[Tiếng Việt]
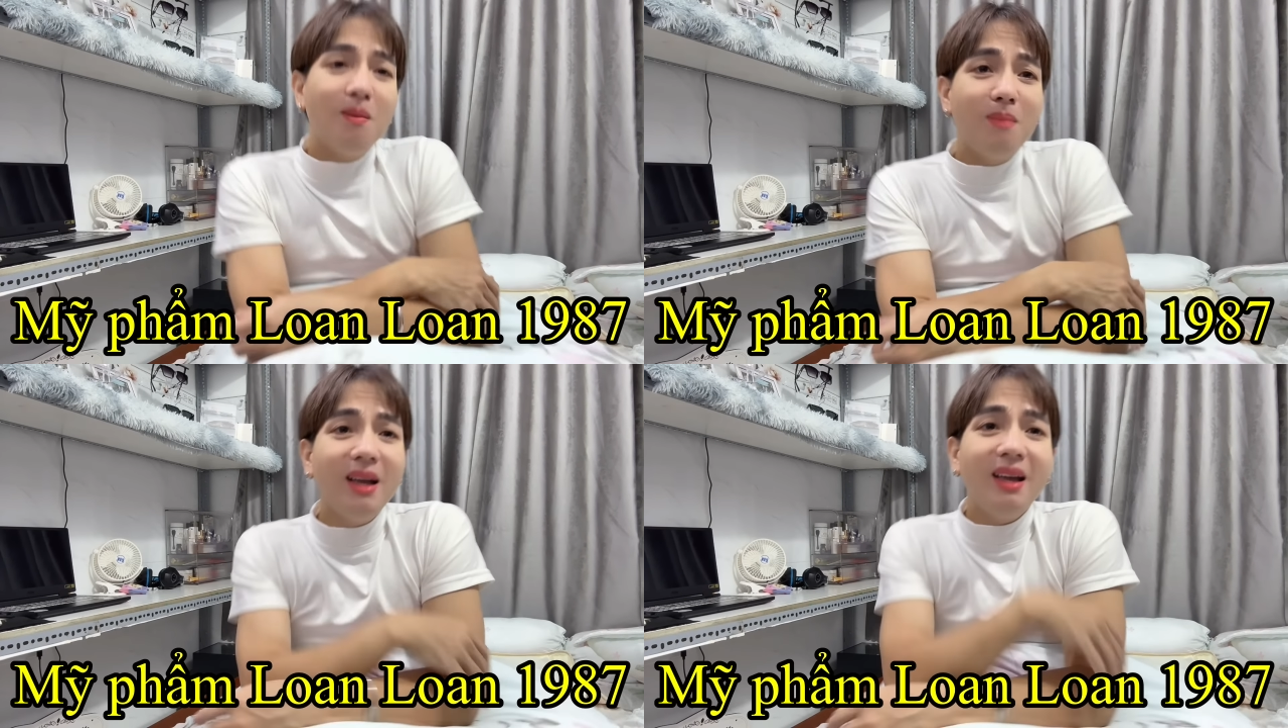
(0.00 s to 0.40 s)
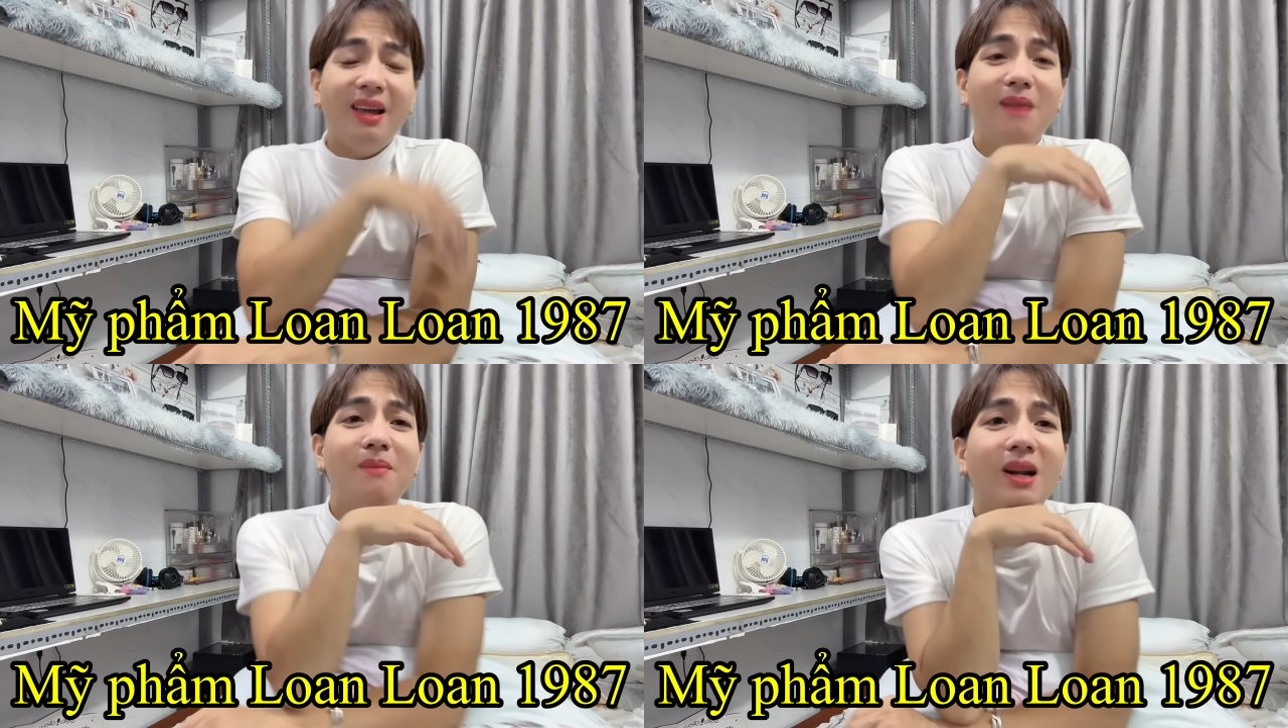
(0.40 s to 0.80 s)
bả
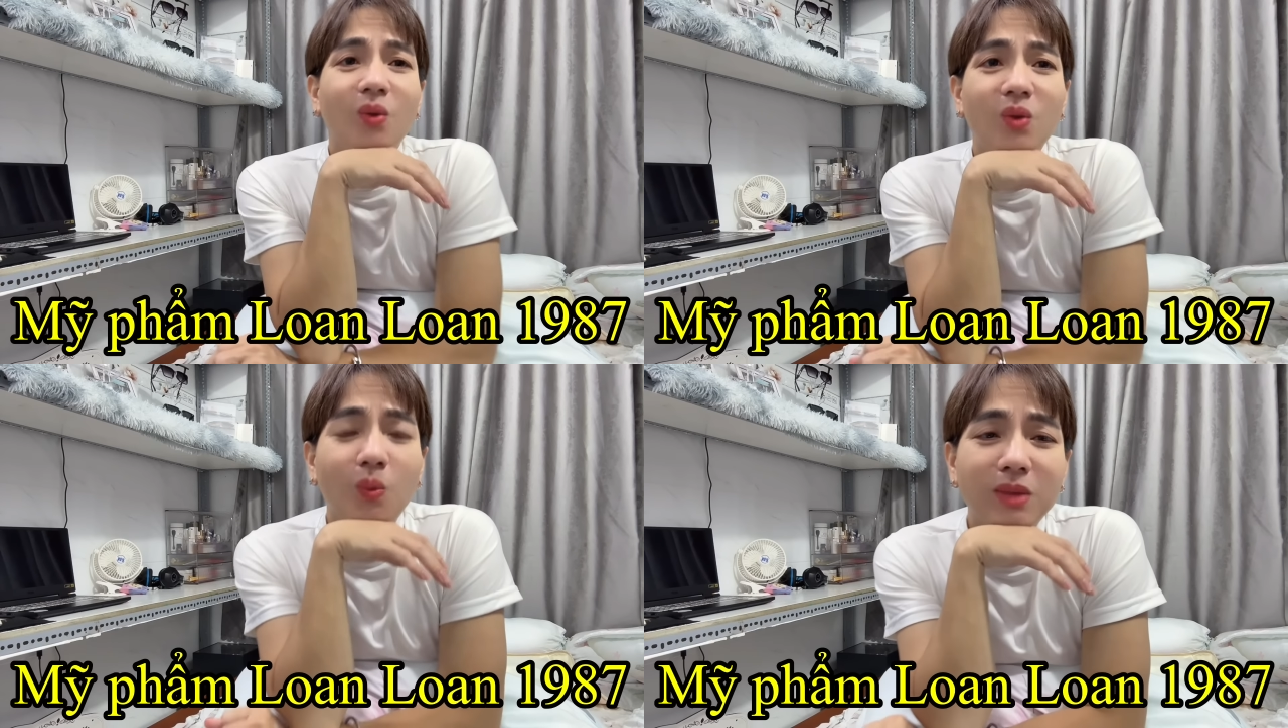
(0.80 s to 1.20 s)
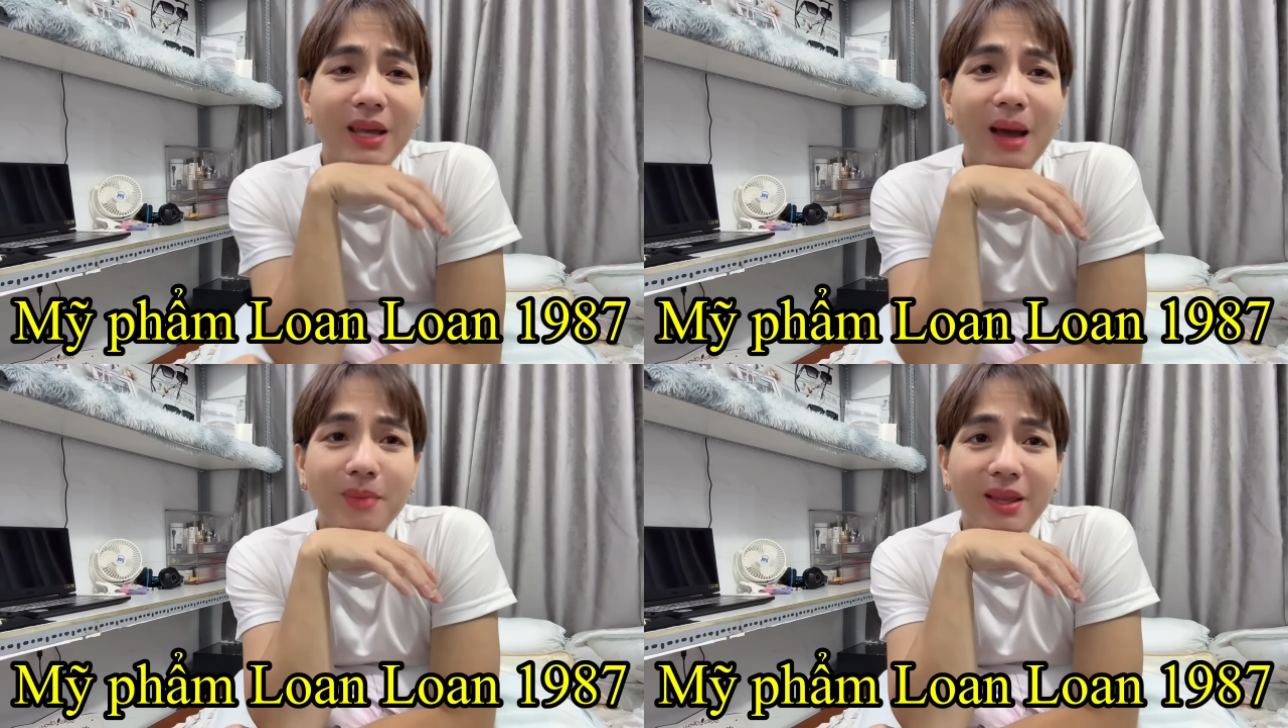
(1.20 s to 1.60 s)
hiền á bả đâu có đụng
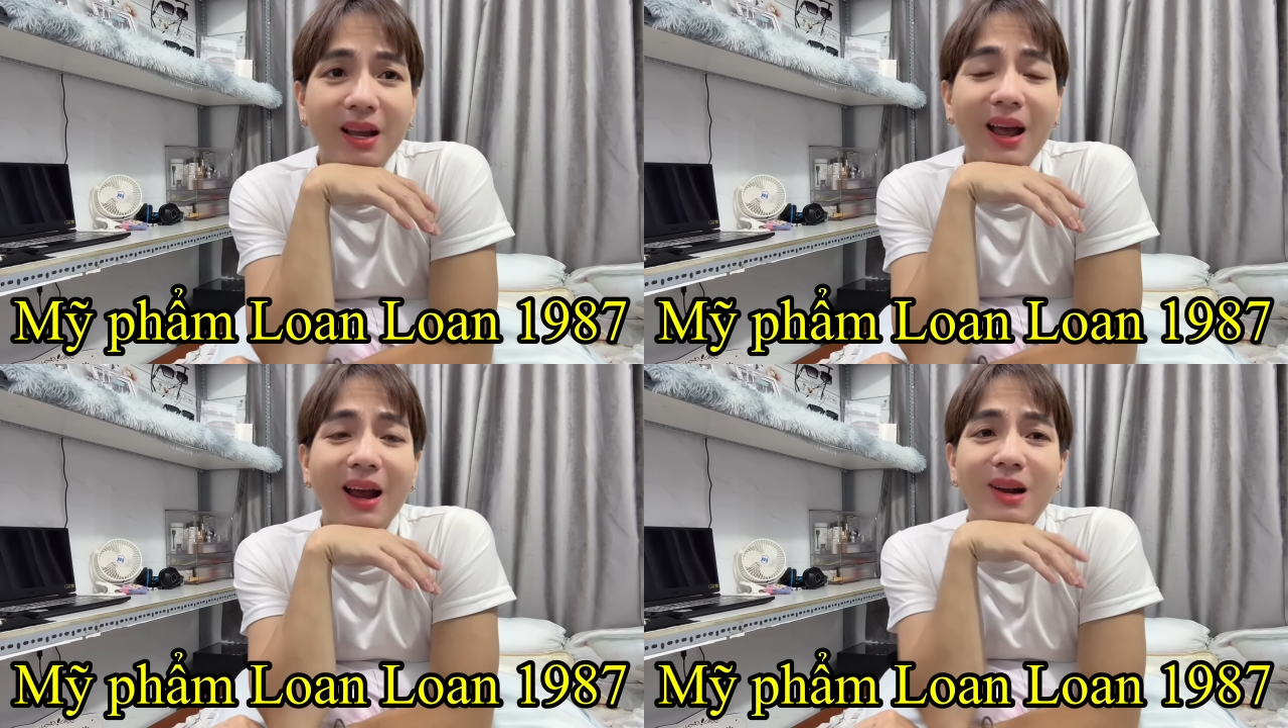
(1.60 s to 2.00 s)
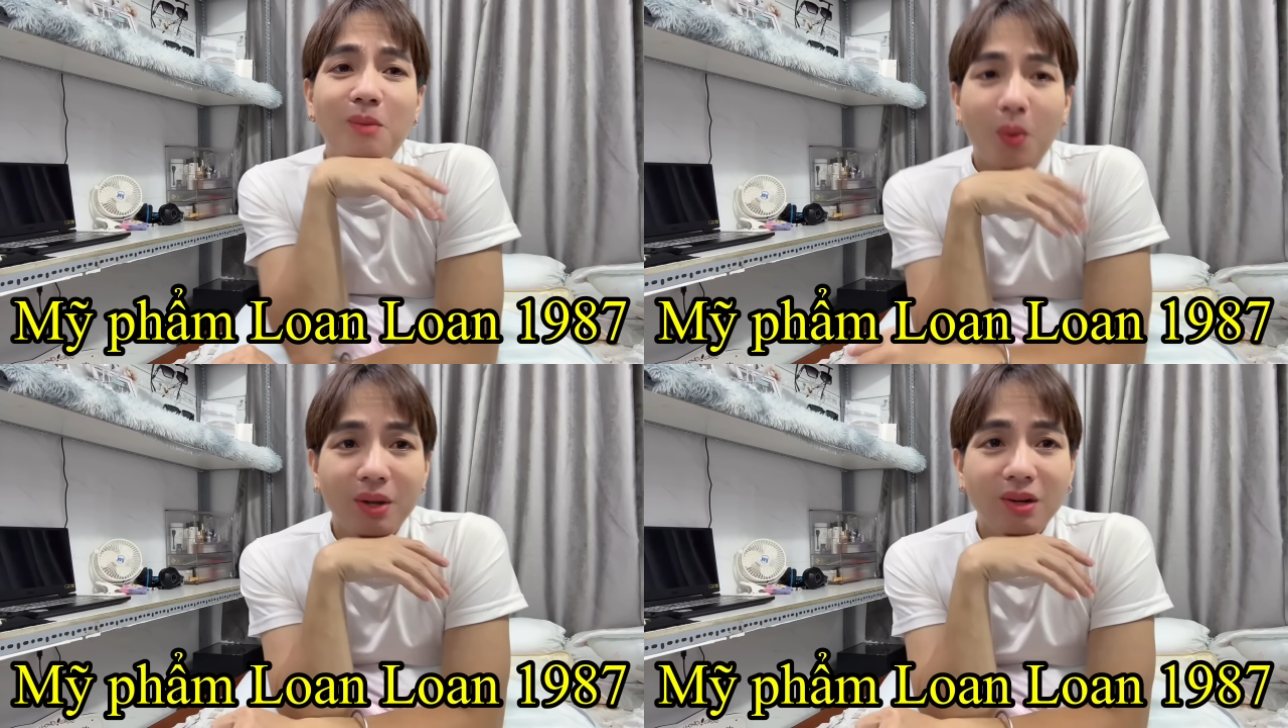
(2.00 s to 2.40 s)
chạm gì tới ai đâu
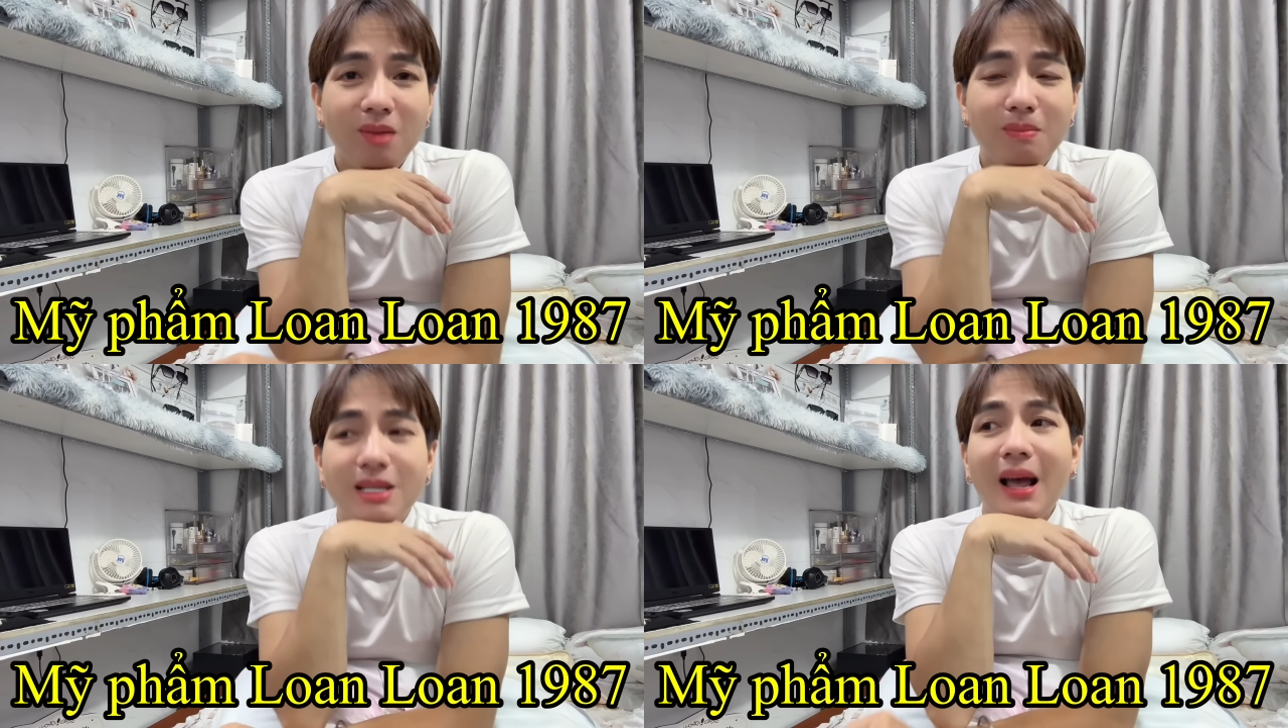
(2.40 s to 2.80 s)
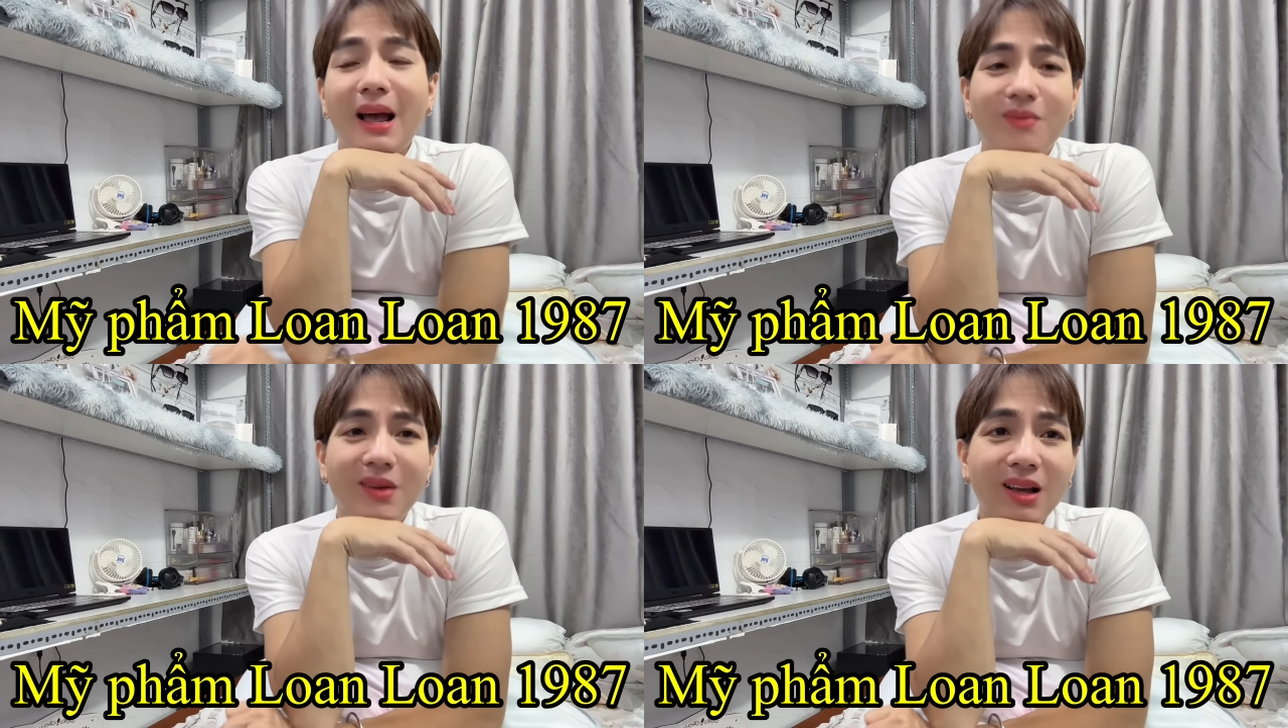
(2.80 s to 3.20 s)
mọi người mà
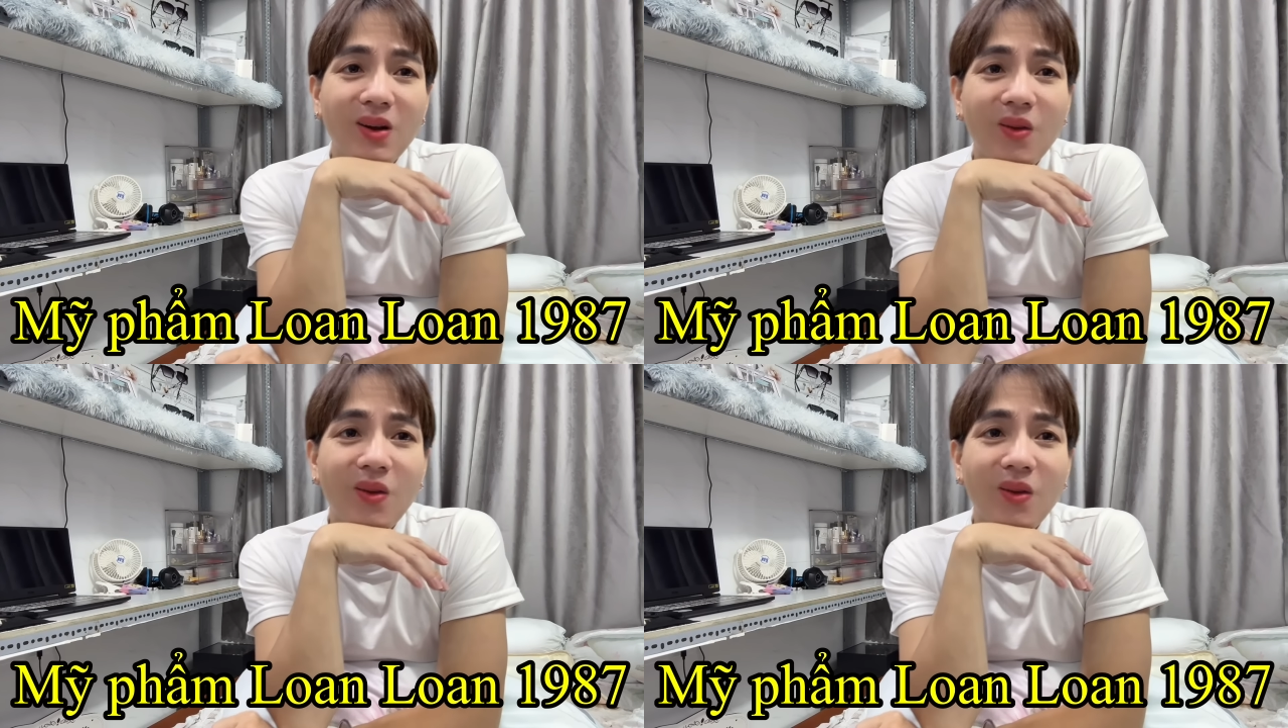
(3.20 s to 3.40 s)
sao những cái